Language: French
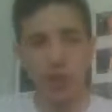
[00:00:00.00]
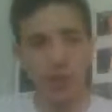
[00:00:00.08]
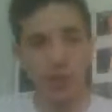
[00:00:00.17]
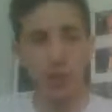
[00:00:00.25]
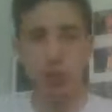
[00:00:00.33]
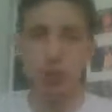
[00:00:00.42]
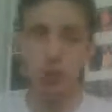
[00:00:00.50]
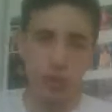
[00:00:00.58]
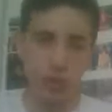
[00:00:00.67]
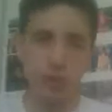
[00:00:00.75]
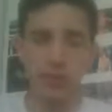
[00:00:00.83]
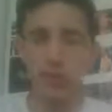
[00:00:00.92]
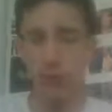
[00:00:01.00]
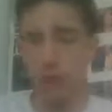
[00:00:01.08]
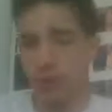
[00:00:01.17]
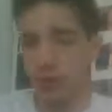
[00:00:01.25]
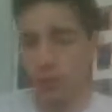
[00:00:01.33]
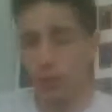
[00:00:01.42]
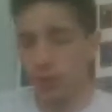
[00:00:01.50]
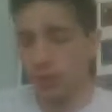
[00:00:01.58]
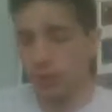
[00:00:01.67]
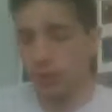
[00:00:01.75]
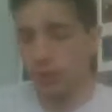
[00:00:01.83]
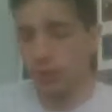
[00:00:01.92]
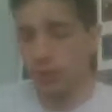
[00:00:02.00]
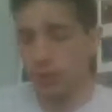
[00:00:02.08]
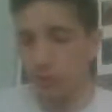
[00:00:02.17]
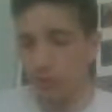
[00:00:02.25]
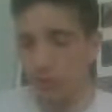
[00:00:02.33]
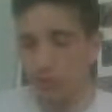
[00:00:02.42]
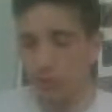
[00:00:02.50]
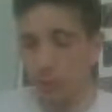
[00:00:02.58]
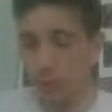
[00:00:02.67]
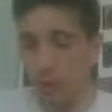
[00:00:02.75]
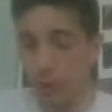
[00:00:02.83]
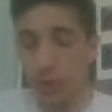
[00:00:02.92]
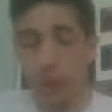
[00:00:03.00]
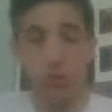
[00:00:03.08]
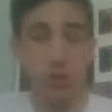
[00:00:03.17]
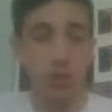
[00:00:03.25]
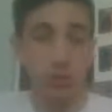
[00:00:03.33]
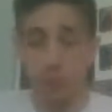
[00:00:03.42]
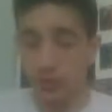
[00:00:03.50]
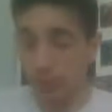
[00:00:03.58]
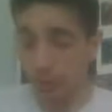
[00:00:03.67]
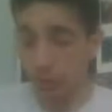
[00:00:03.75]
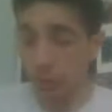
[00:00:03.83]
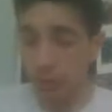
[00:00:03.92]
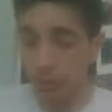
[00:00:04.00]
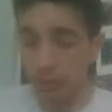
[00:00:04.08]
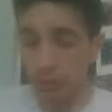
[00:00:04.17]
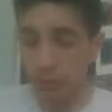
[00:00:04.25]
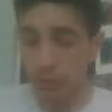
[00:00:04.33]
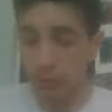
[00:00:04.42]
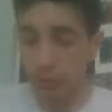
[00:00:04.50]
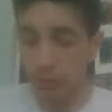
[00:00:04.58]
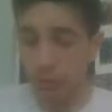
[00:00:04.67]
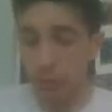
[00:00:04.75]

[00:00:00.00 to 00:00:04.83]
Et quand tu vois que tes top heels, c'est Lacey Evans et Charlotte. Alors Charlotte, c'est très bien, mais Lacey Evans,